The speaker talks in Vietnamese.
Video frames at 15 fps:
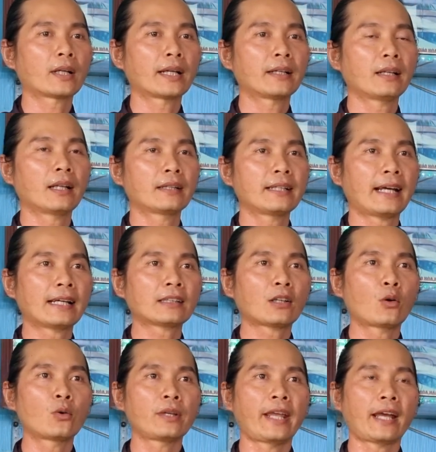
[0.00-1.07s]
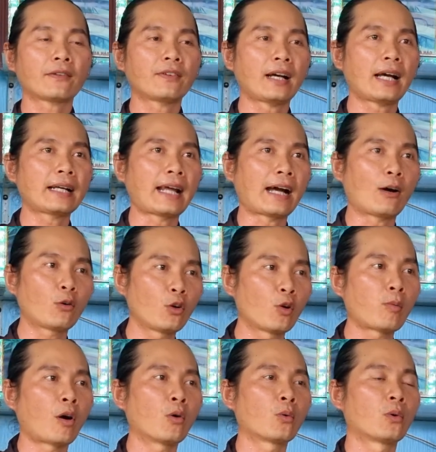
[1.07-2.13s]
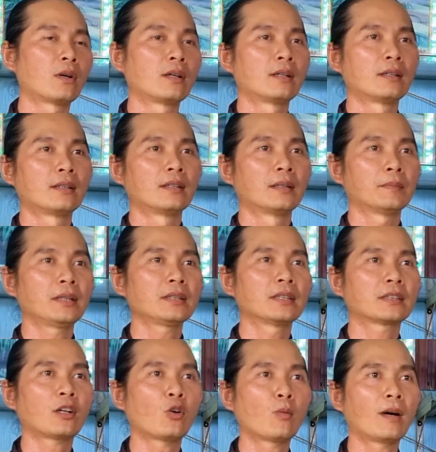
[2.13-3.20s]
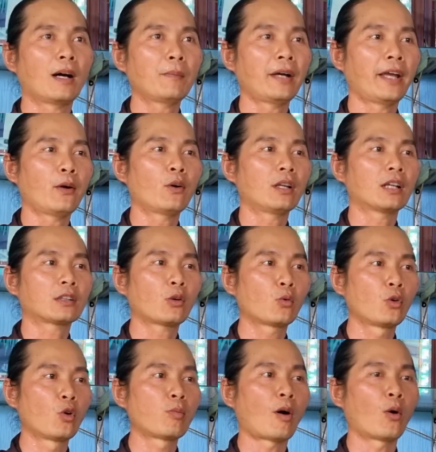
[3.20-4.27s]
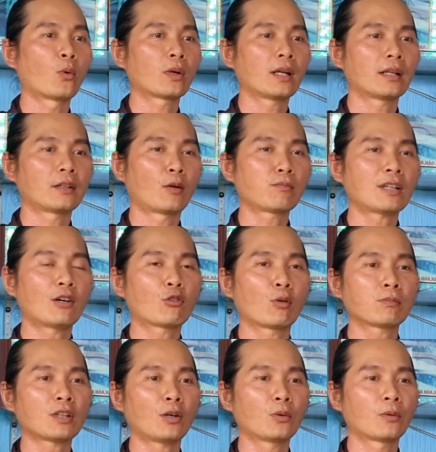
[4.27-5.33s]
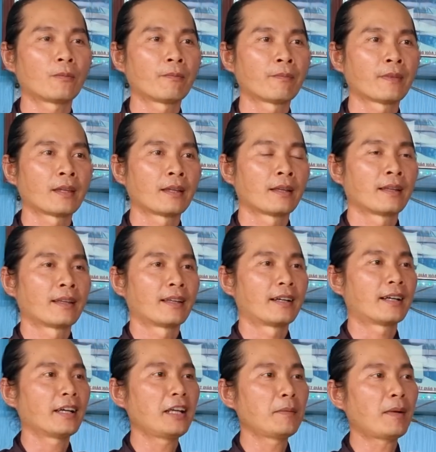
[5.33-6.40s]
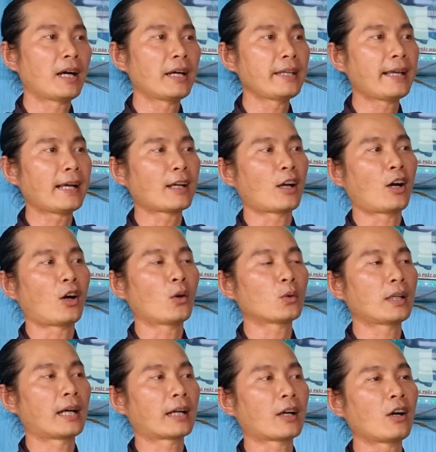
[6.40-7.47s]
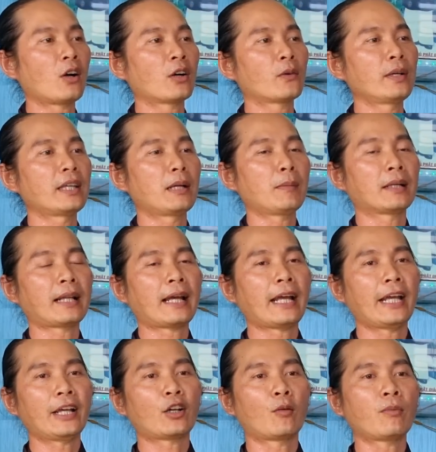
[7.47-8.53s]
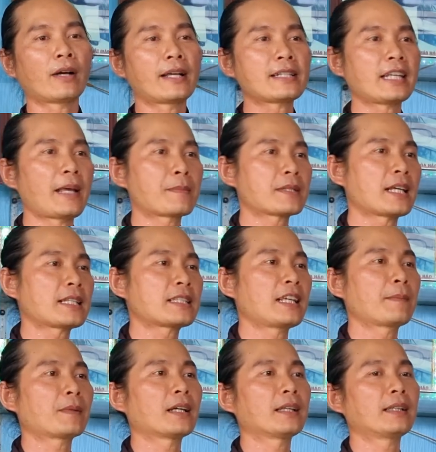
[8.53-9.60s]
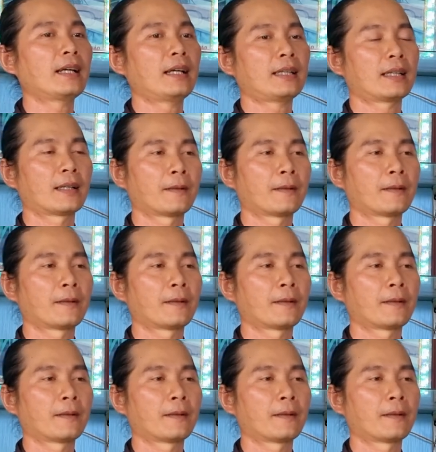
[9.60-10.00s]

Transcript: Thầy nói là dáng tu dẹt phá đạo lu bù. Mấy người tu mà không hiểu gọi là tu lu bù đó, đụng đâu cũng tu. Thì khi mới giác ngộ là con quý vị mình ai cũng phải xem sách xem kinh hết.